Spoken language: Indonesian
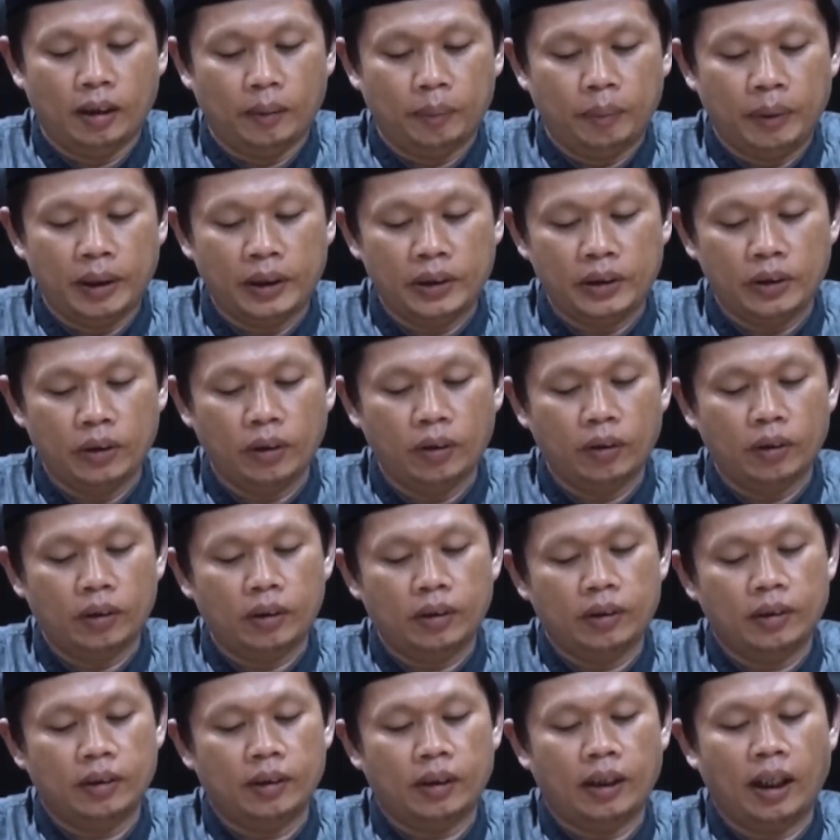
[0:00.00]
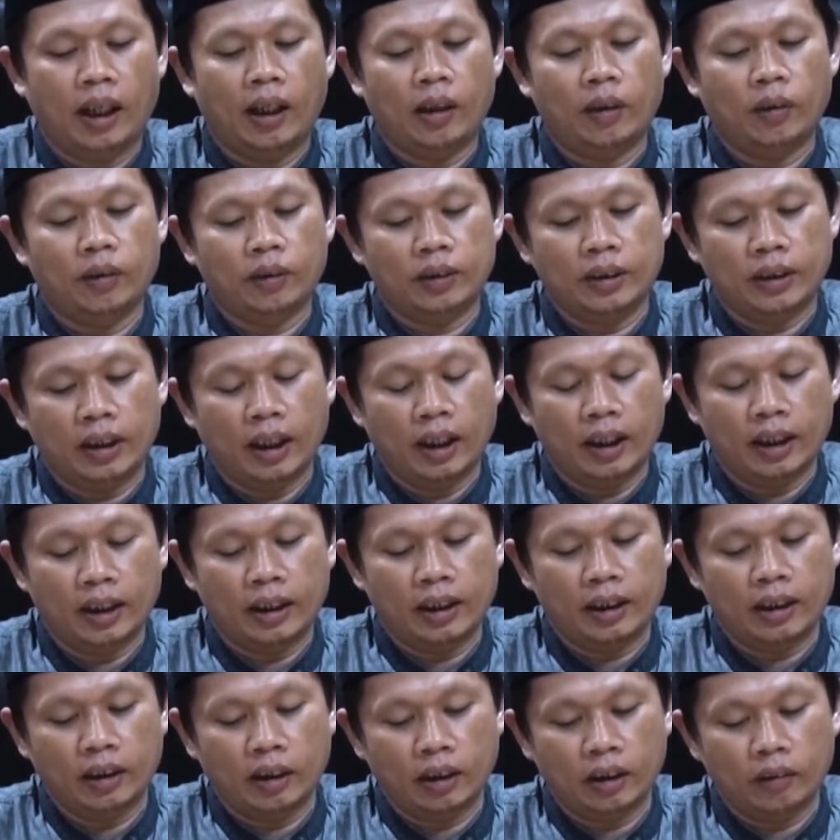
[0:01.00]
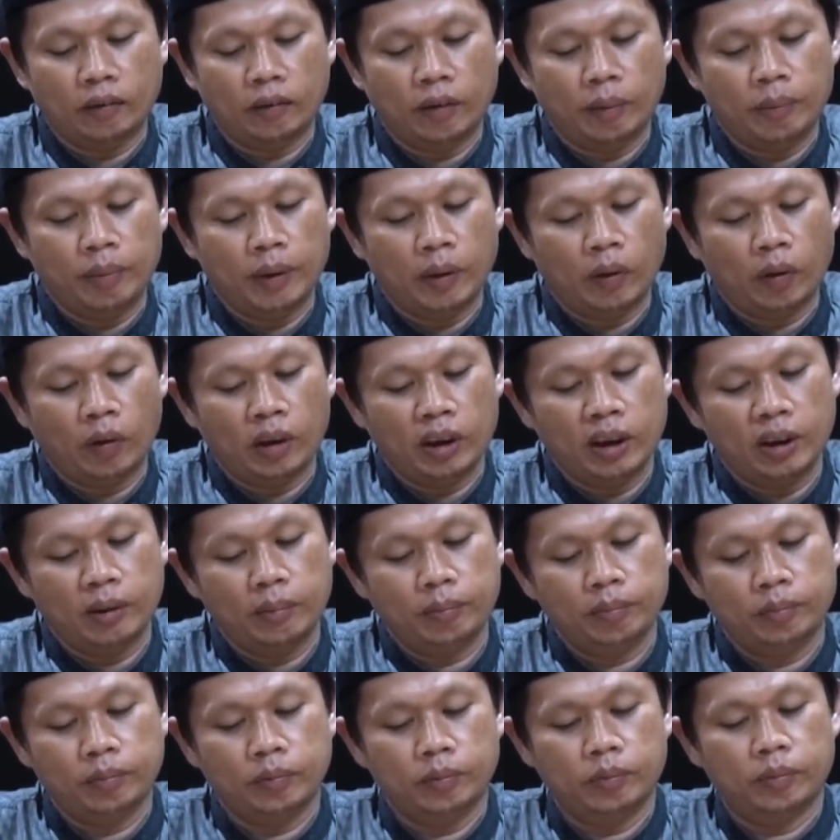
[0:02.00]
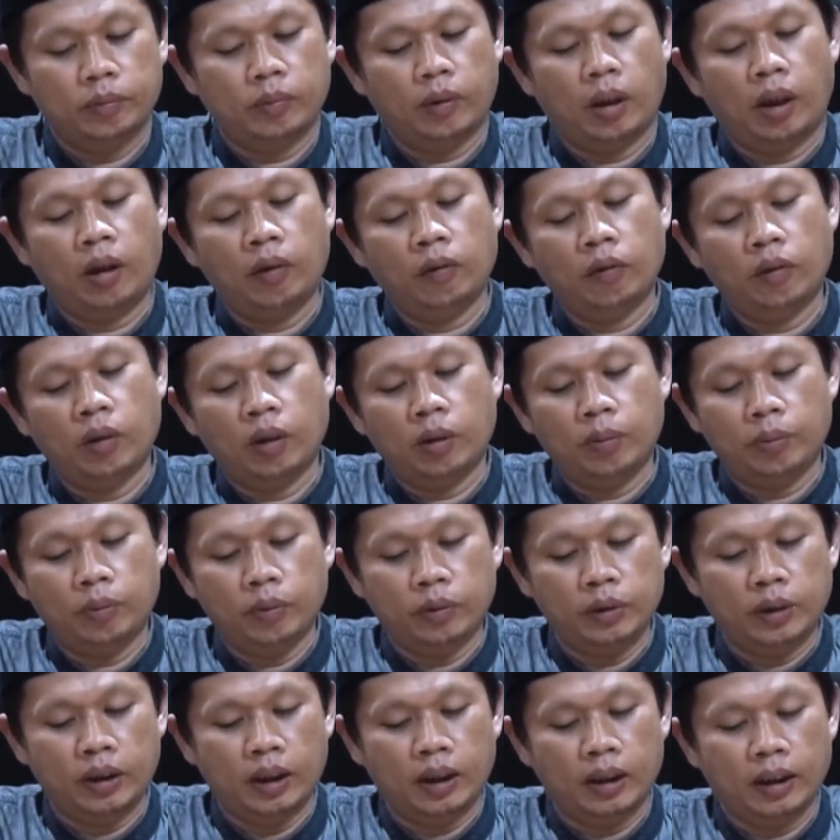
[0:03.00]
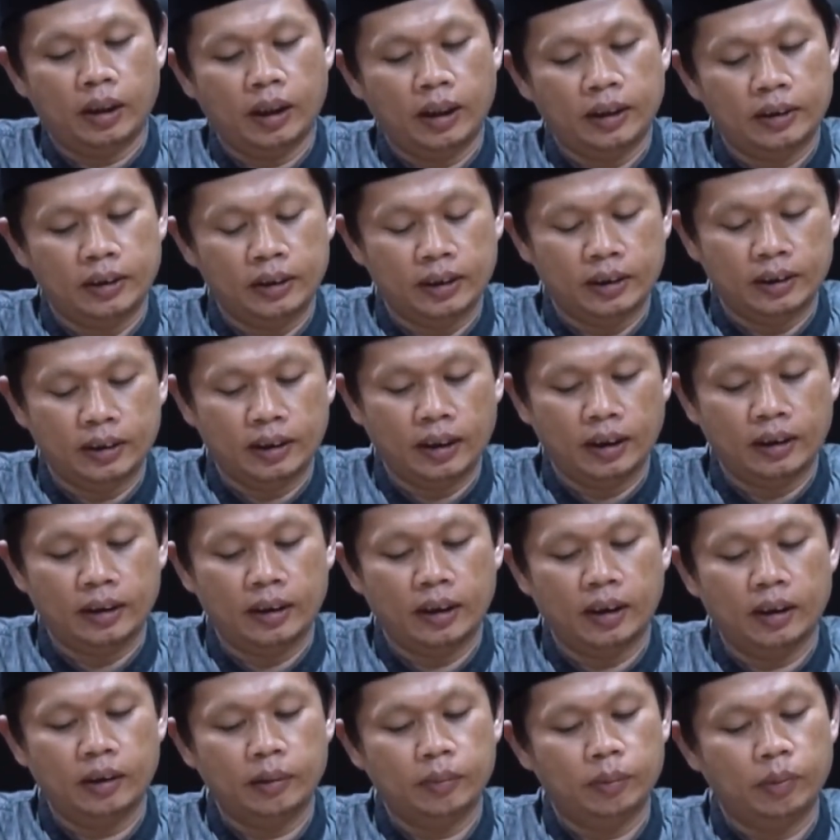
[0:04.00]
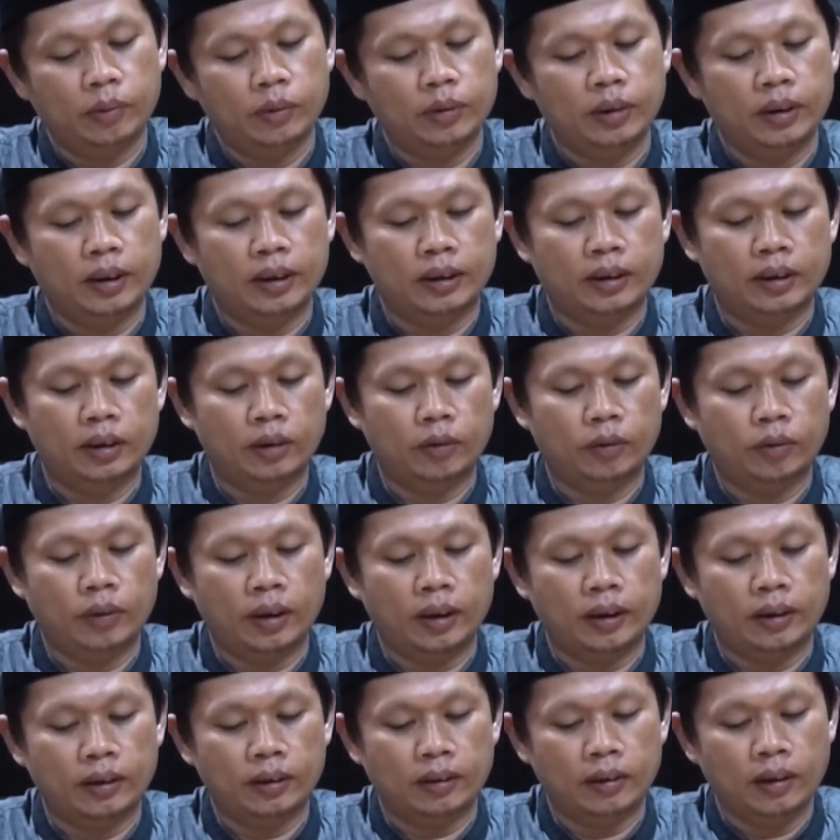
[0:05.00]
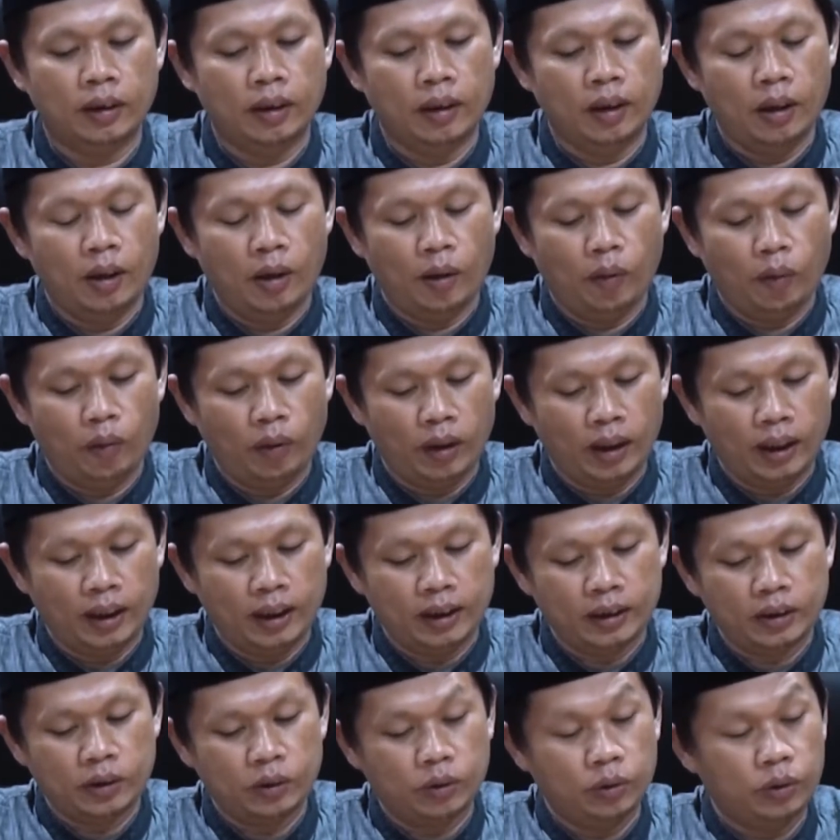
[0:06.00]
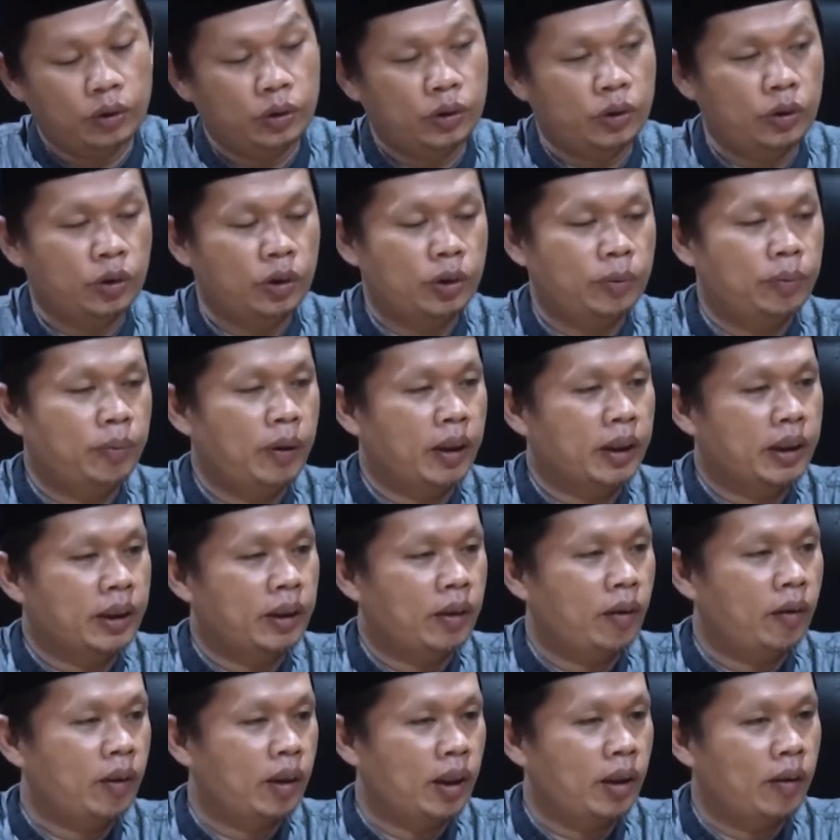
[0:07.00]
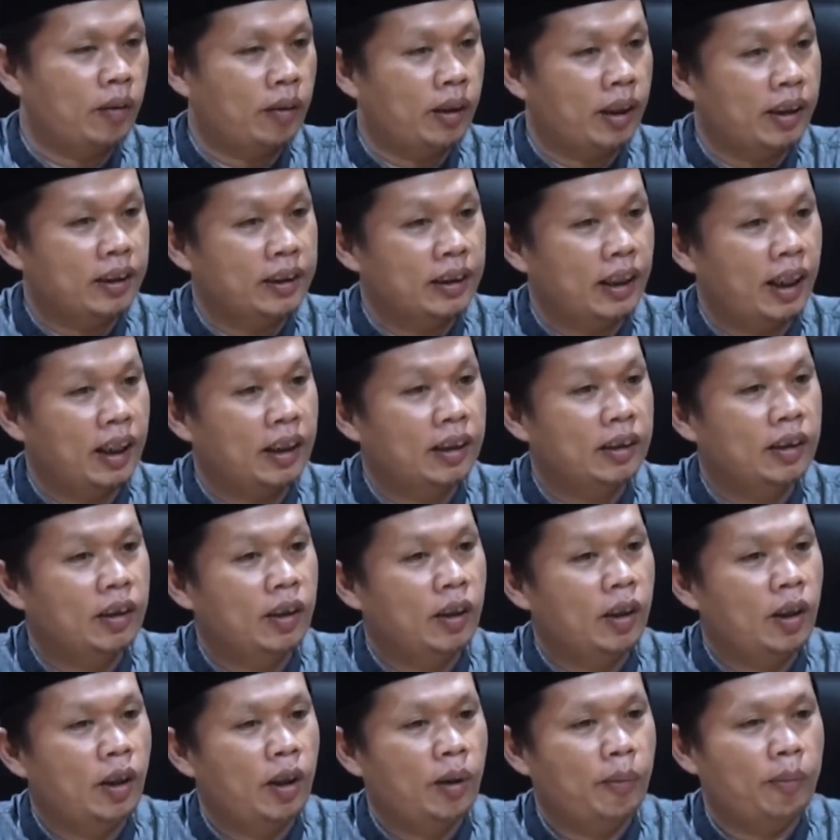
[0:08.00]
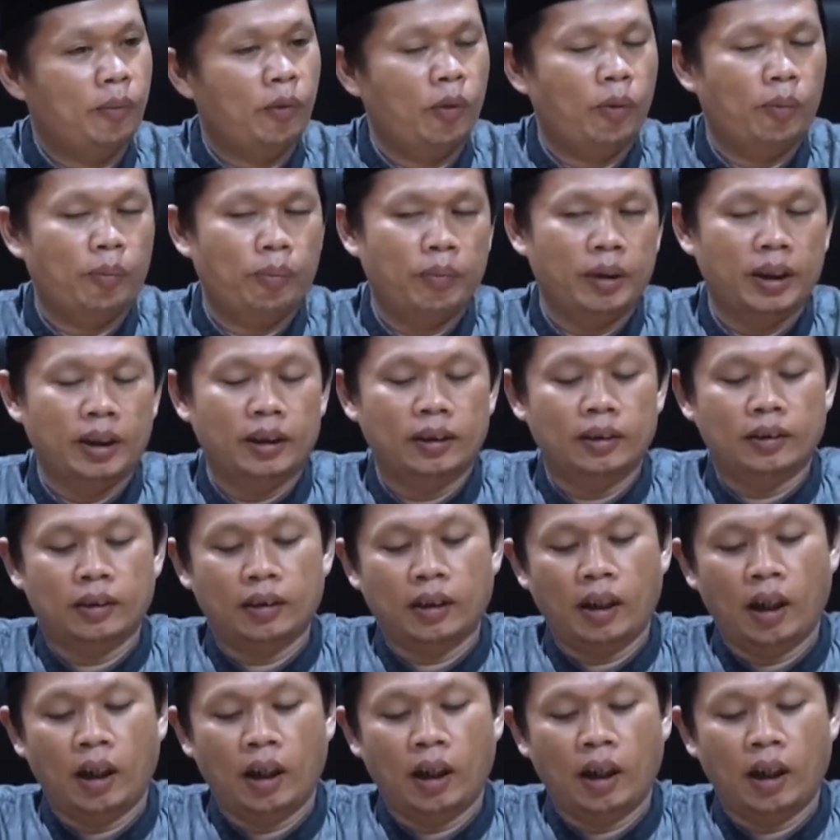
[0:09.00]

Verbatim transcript: besok kalau di akhirat rohim Allah punya kasih sayang, punya sifat welas khusus bagi orang-orang yang mukmin.